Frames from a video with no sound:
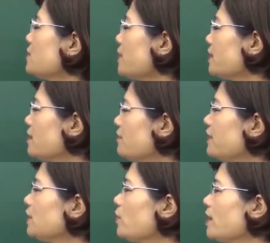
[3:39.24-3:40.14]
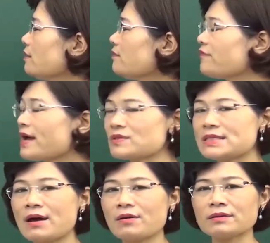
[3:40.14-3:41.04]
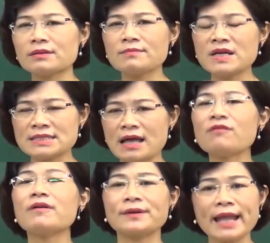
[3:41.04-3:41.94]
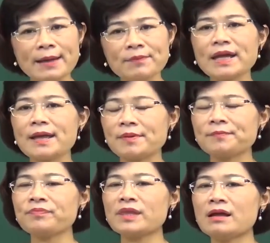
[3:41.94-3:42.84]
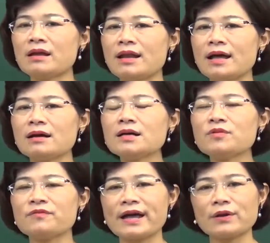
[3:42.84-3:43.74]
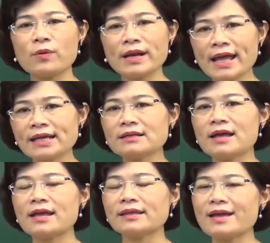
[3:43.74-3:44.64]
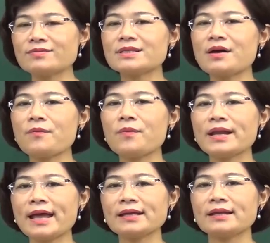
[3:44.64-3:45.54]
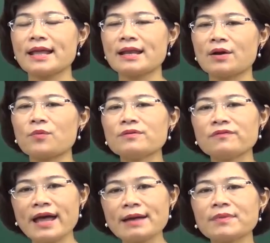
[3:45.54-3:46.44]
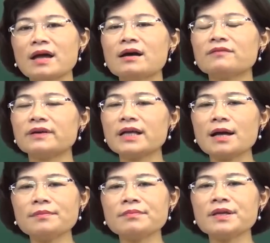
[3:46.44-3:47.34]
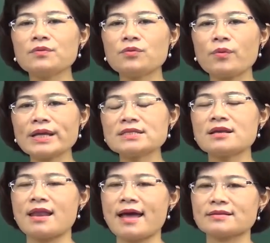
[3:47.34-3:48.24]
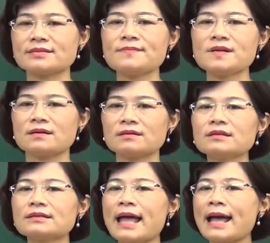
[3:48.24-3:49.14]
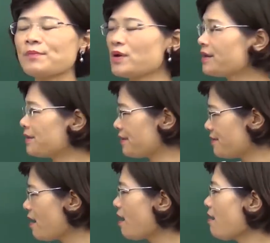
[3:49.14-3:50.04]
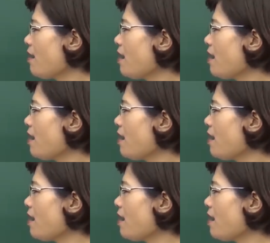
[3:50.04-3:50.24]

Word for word: rồi từ vị Tuyến vào 6, 16 vào Nam ấy các em ạ là hơn một vạn quân Anh theo sau quân Anh lại là quân Pháp với âm mưu quay trở lại xâm lược nước ta một lần nữa.